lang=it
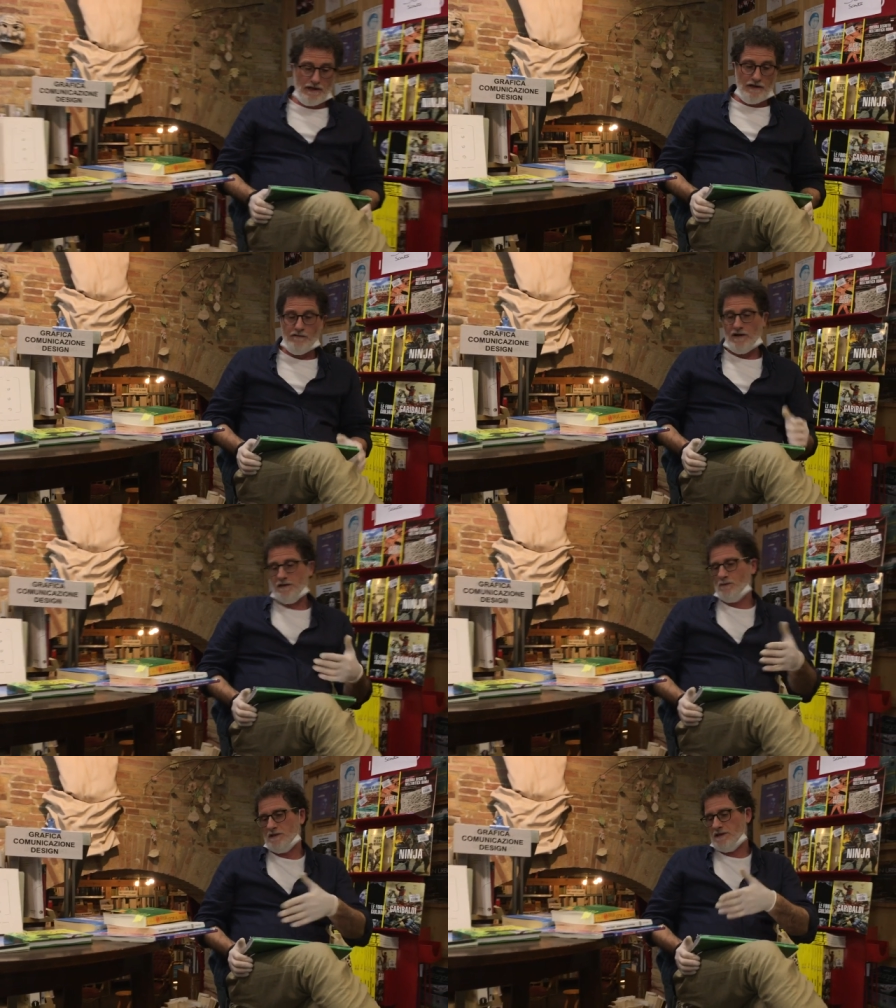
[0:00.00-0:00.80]

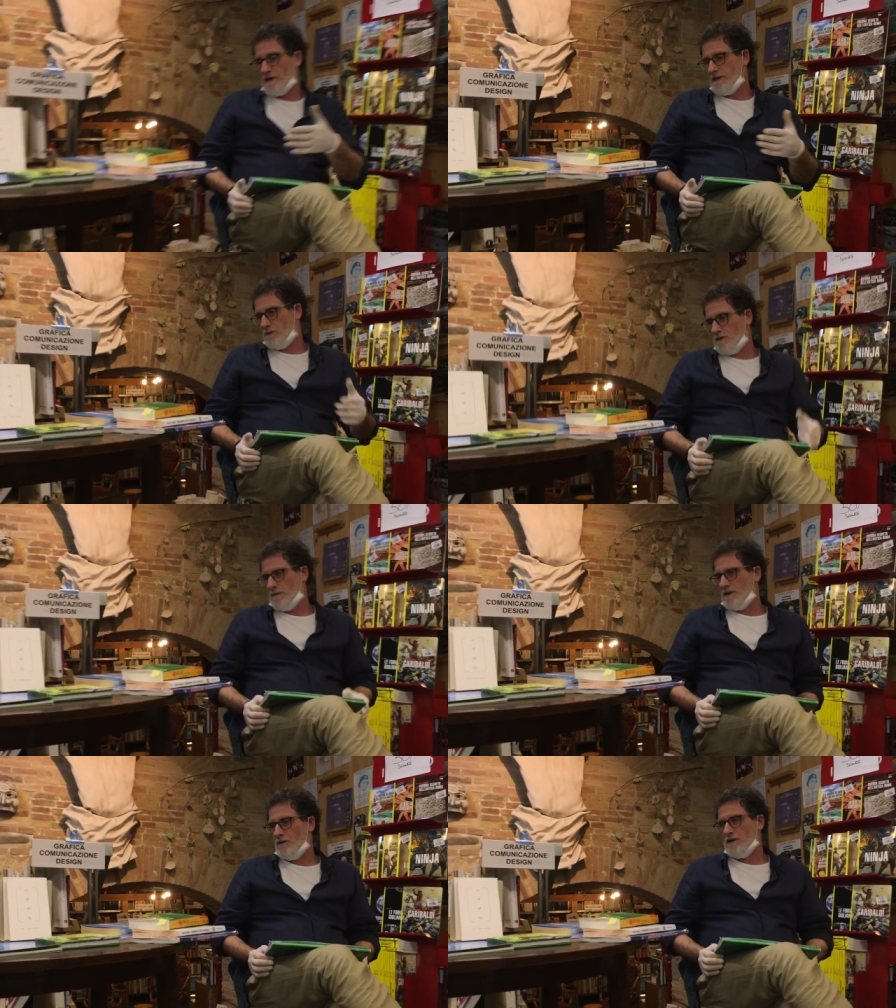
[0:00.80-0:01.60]
Infatti in questo elenco di
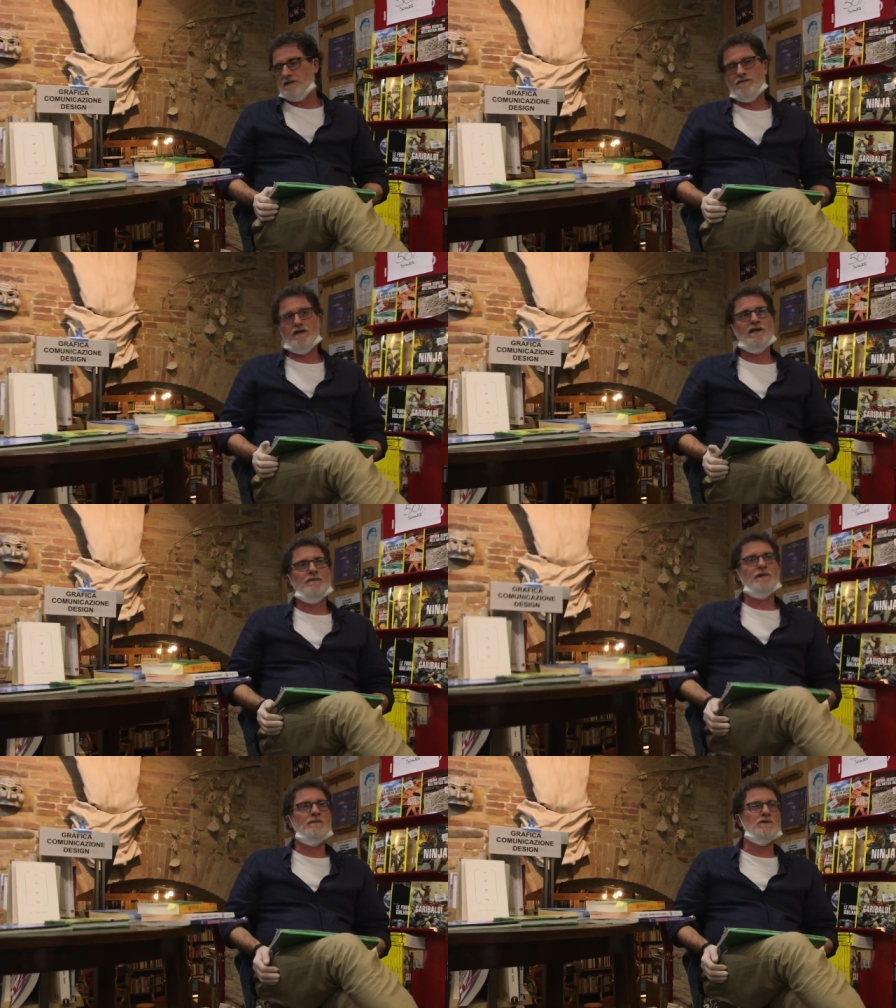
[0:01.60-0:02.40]
parole si vede che
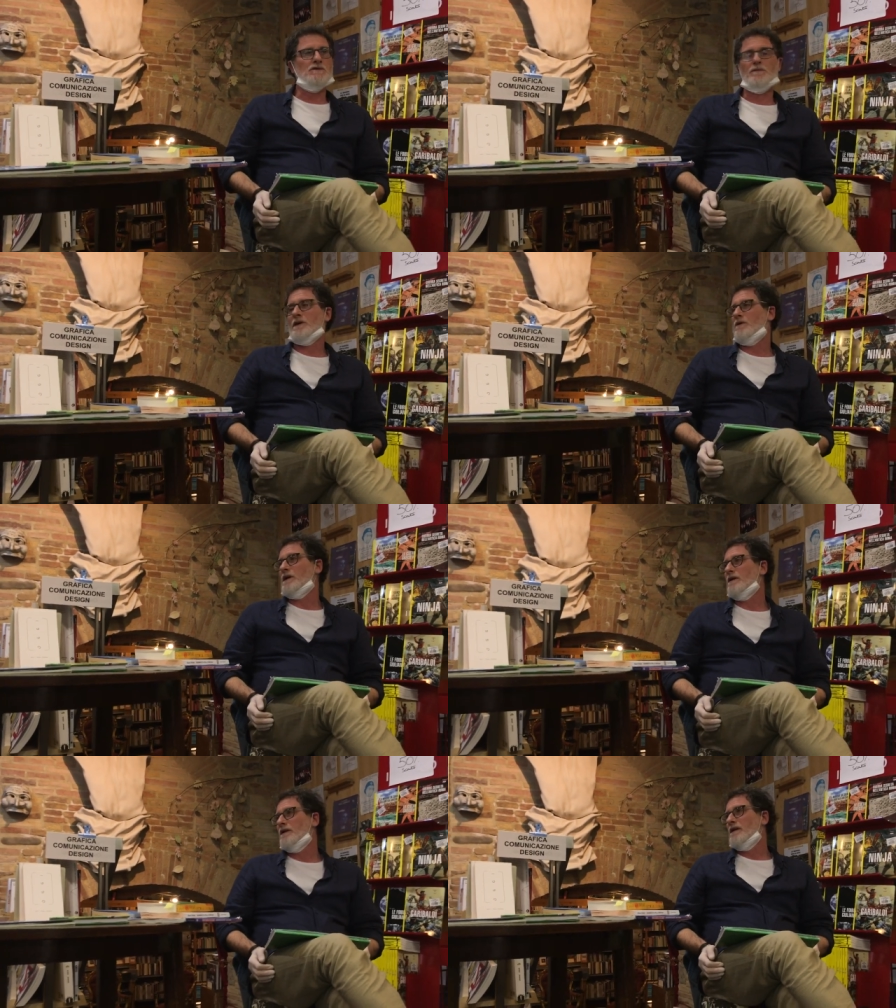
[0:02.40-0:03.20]
le prime sono
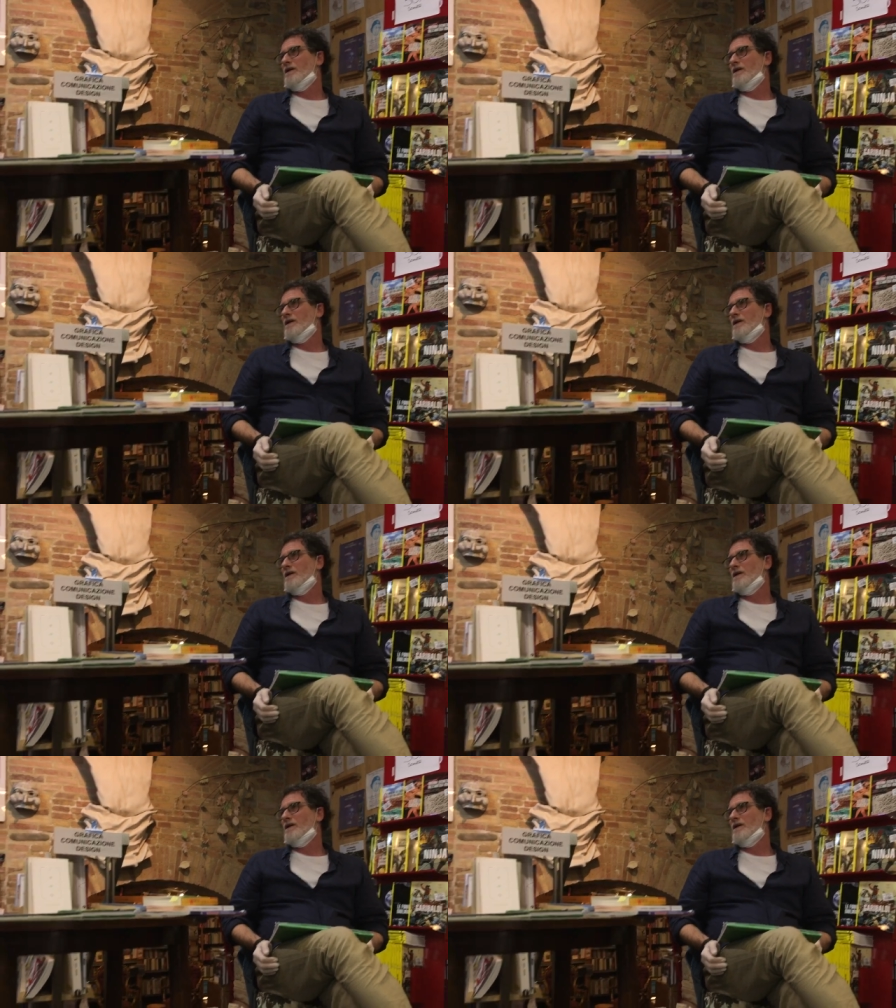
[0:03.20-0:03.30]
parole